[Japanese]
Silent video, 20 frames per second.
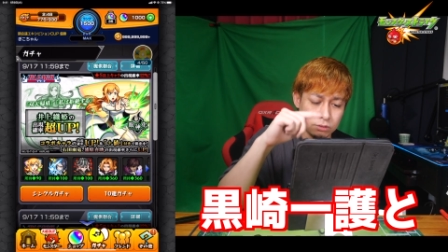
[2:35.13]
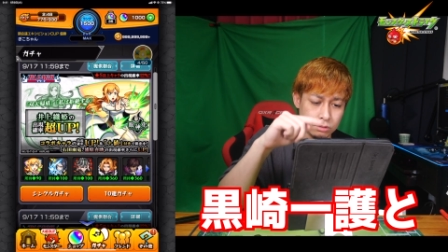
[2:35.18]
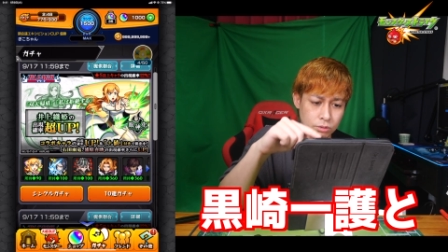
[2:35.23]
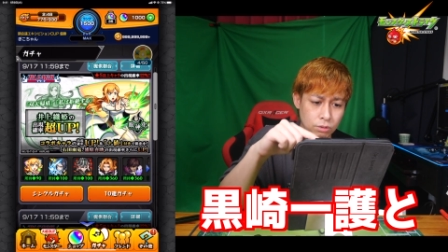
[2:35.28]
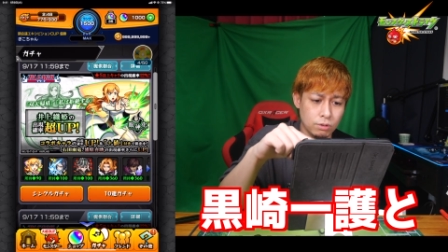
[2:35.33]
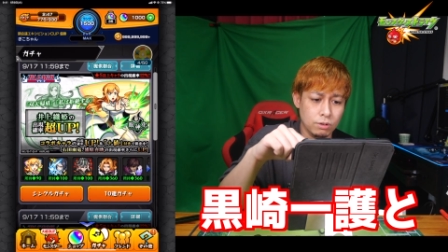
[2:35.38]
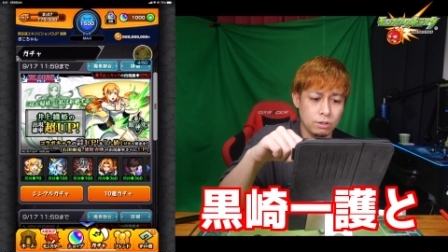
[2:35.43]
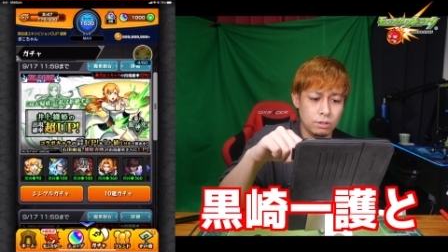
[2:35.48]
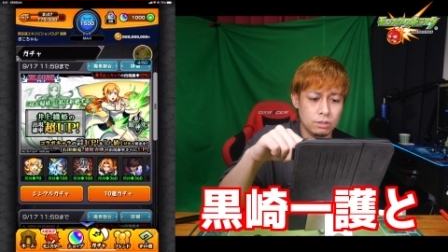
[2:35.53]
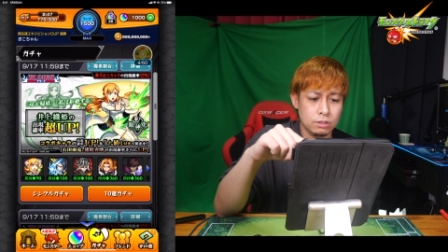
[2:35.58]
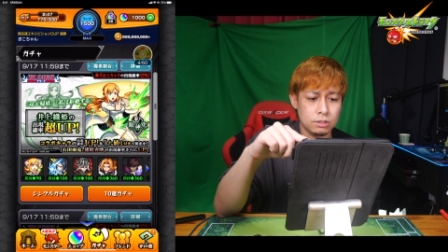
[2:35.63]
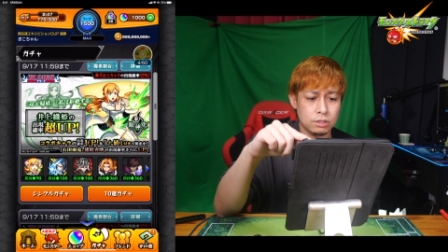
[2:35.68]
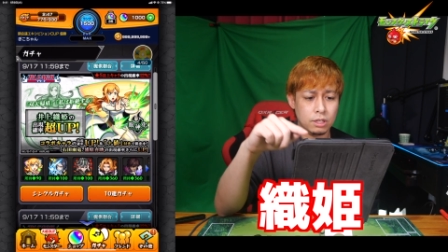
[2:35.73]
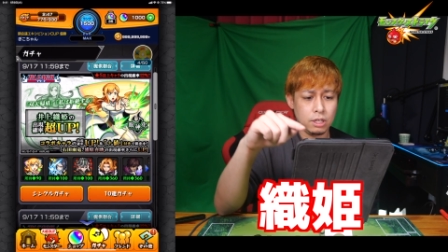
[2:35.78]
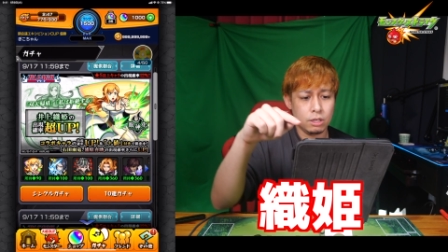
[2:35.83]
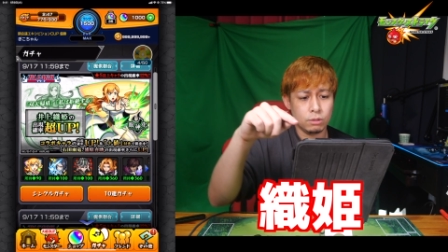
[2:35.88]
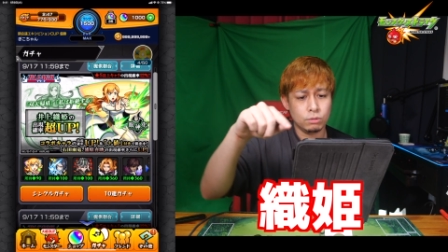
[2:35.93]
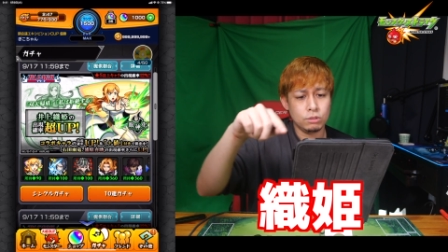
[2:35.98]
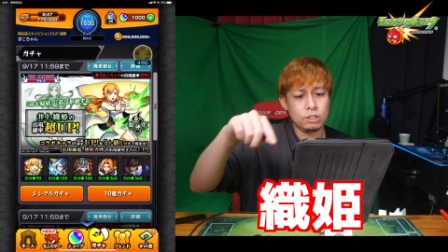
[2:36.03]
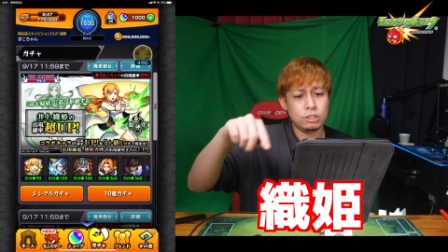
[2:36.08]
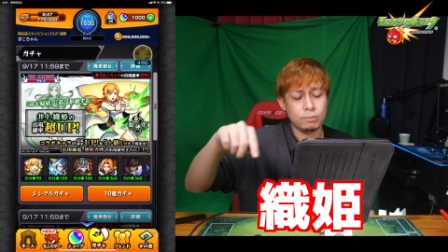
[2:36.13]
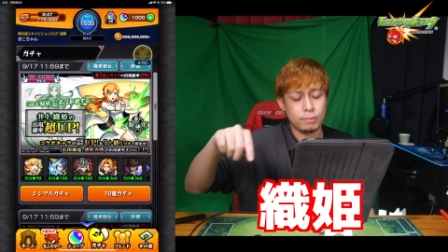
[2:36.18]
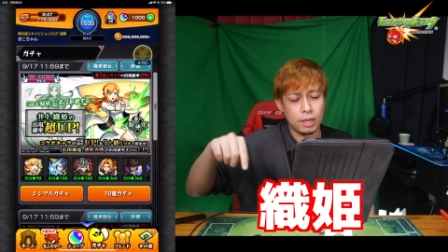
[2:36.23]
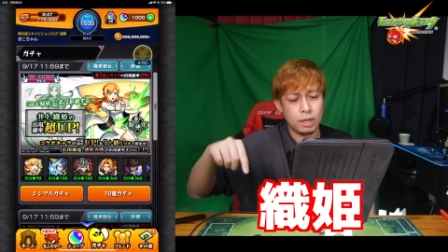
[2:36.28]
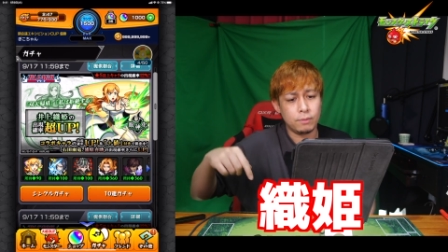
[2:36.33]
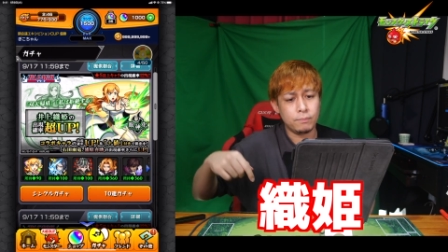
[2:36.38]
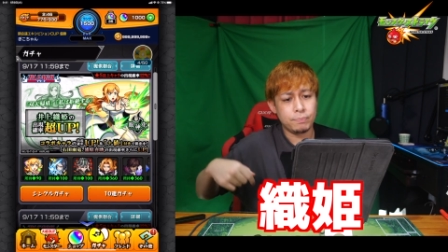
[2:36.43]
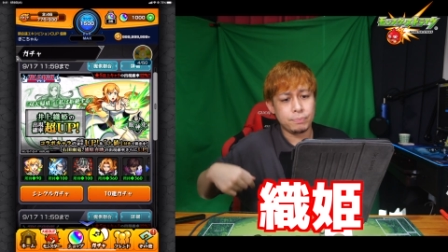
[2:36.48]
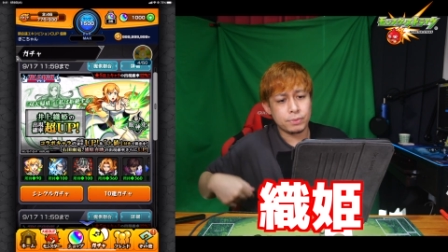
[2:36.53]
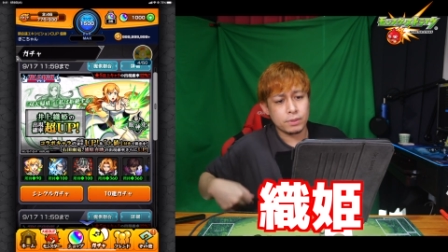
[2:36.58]
と、えー、織
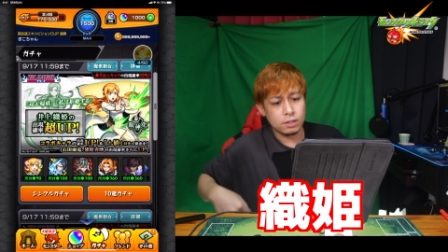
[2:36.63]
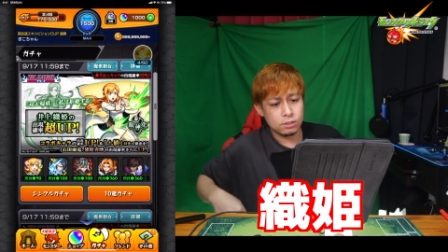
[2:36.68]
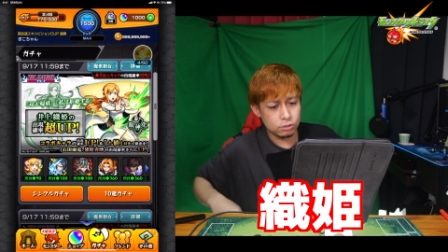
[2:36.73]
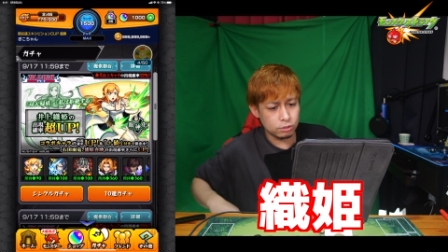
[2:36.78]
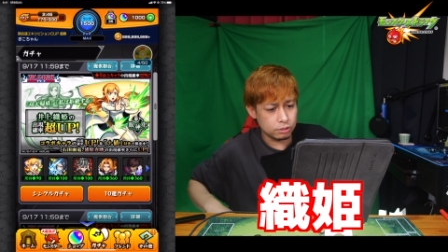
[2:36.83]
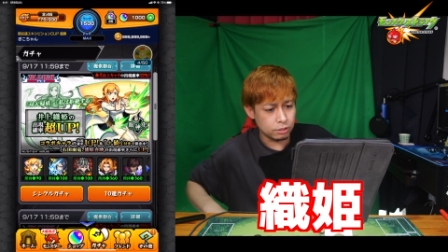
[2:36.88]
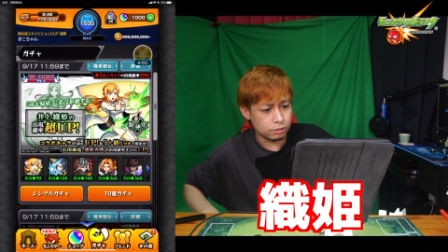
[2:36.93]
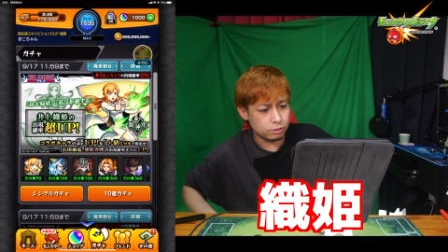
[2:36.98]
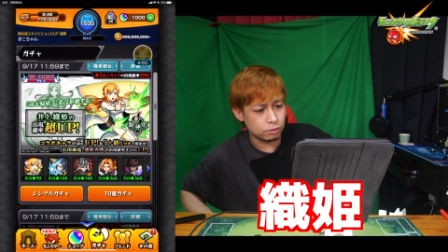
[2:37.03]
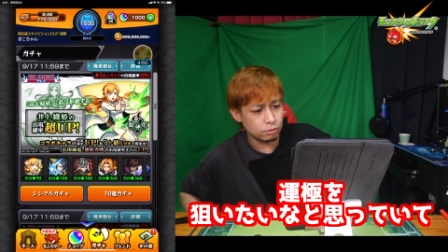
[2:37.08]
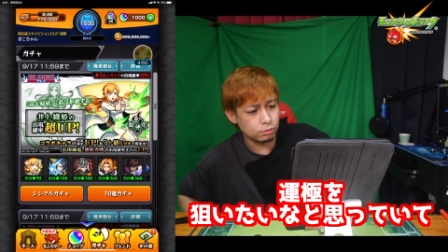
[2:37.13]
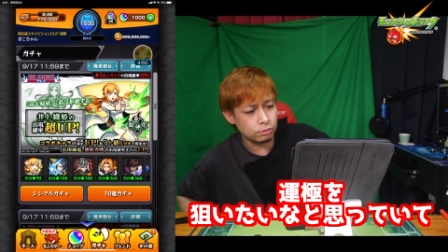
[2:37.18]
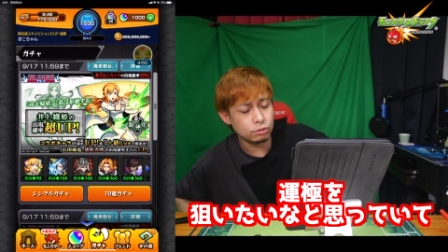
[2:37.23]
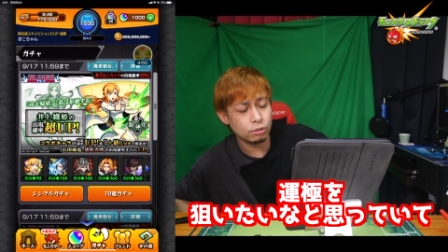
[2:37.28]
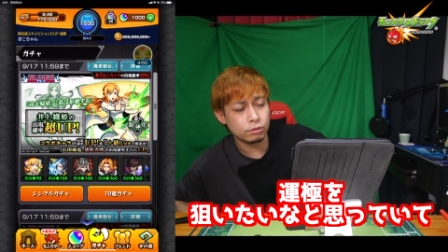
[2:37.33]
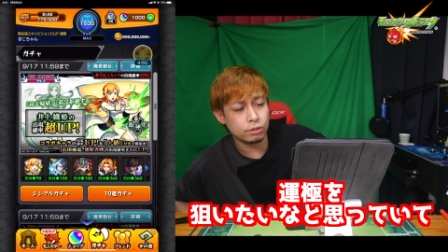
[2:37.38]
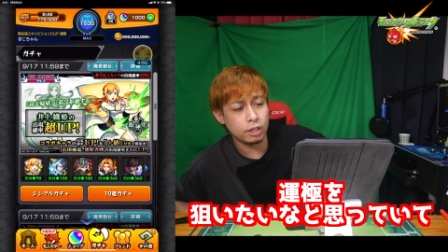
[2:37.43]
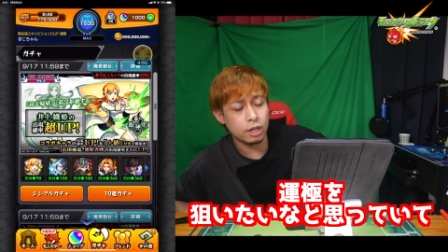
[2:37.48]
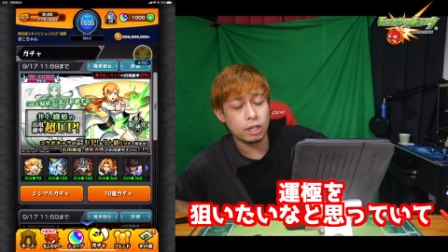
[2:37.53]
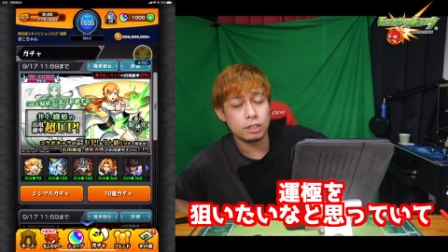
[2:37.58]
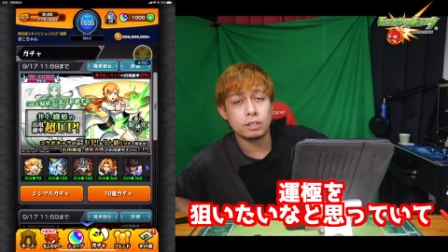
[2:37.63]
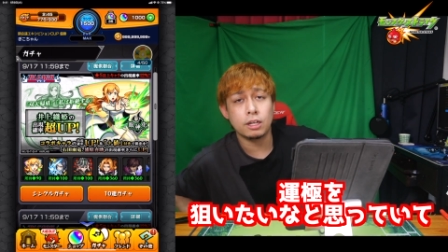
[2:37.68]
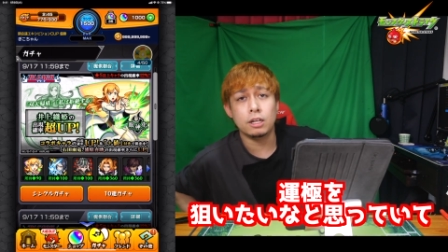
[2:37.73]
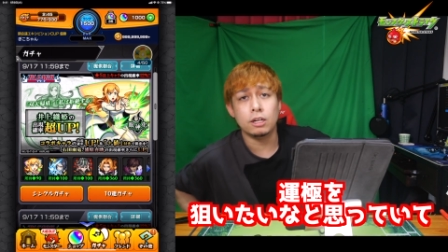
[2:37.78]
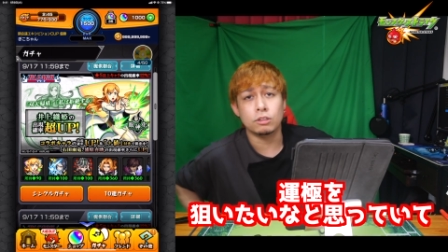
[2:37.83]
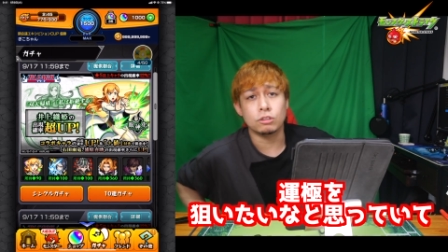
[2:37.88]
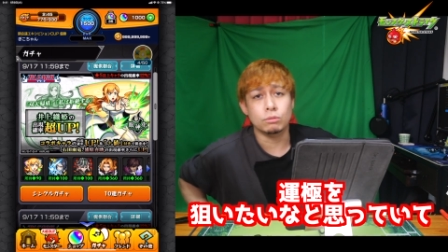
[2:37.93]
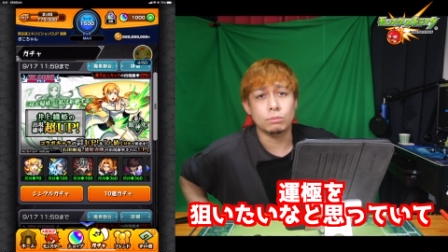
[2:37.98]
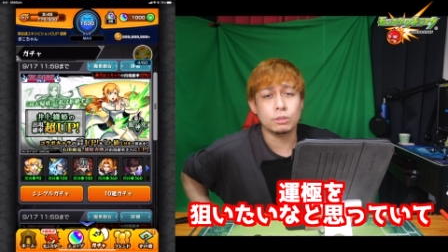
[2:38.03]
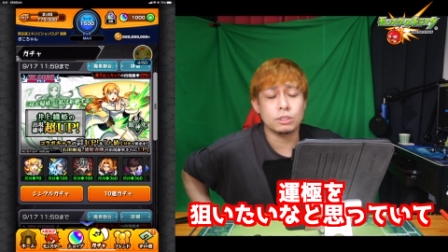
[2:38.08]
姫それぞれちょっと運曲狙いたい
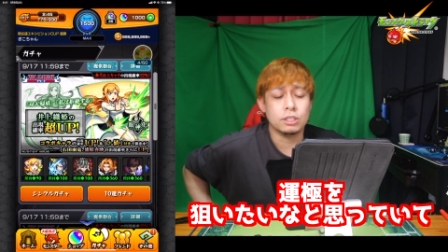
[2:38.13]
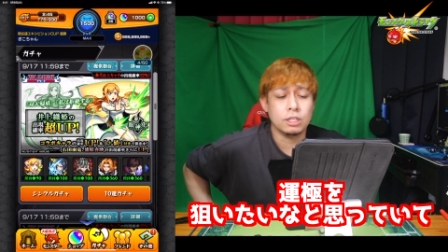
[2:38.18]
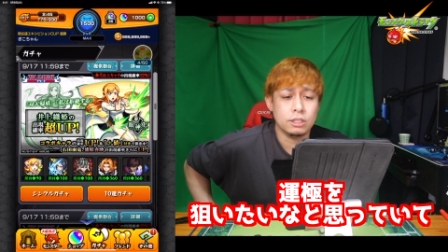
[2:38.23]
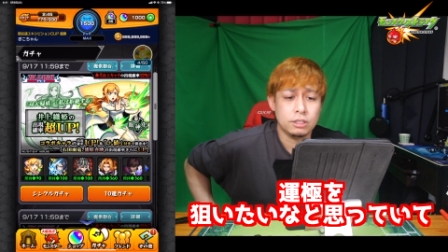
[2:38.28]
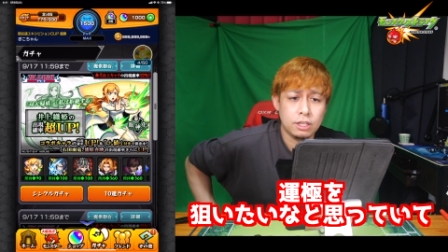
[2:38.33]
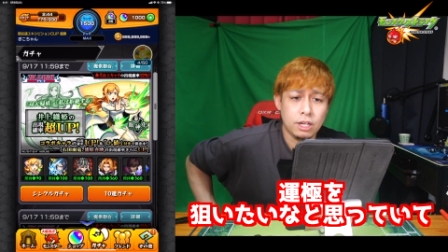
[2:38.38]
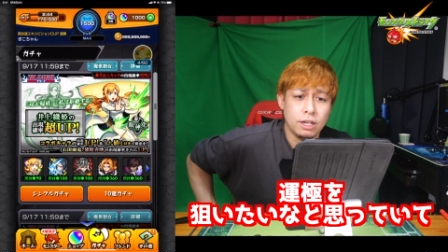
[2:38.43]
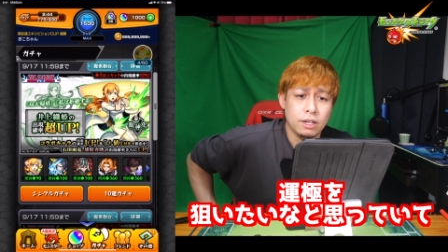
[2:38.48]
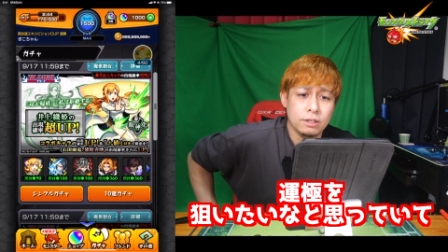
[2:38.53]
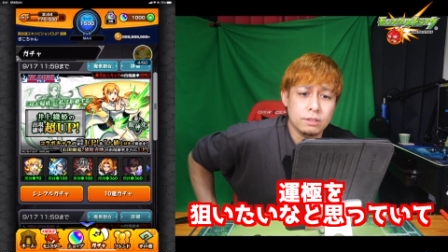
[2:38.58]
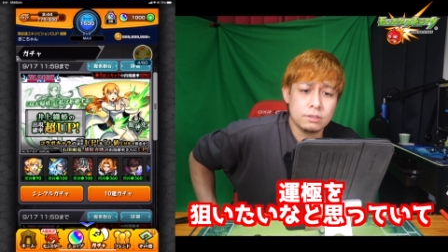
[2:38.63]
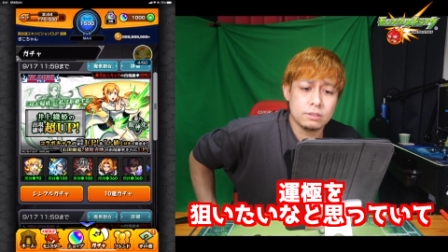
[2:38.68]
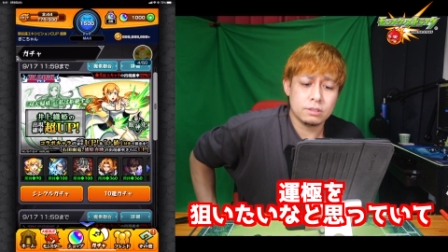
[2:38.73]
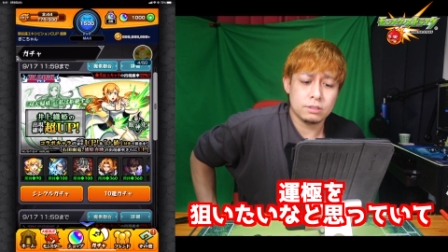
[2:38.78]
なと思っていて